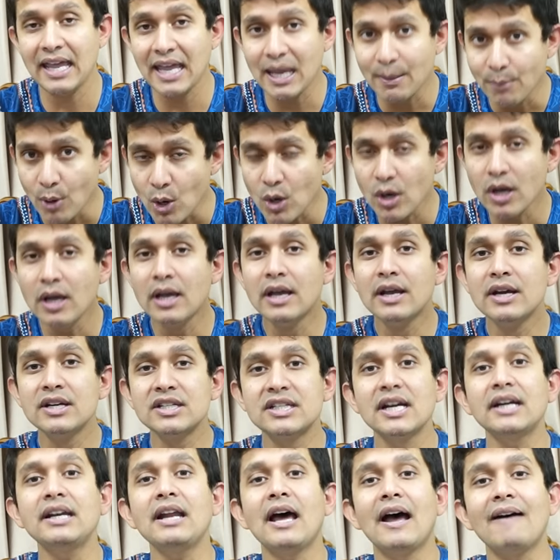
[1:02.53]
এবং
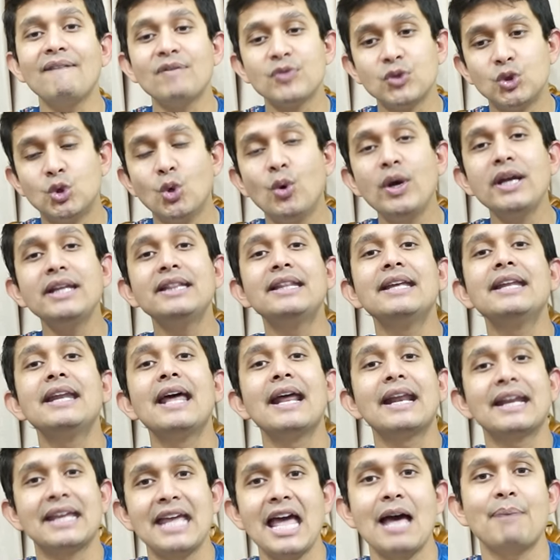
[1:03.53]
সেটা দুই
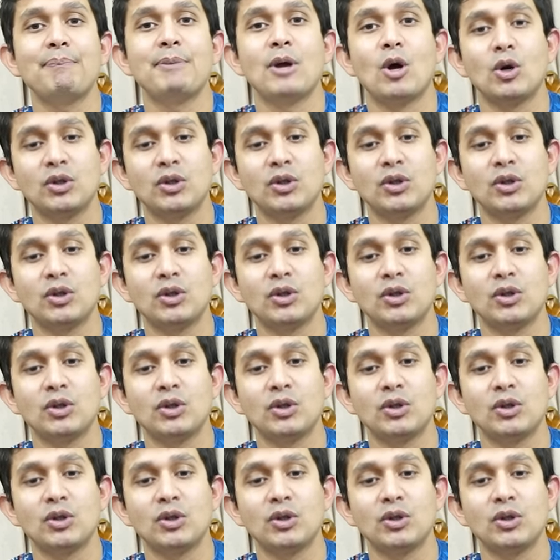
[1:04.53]
দিনের গ্যাপে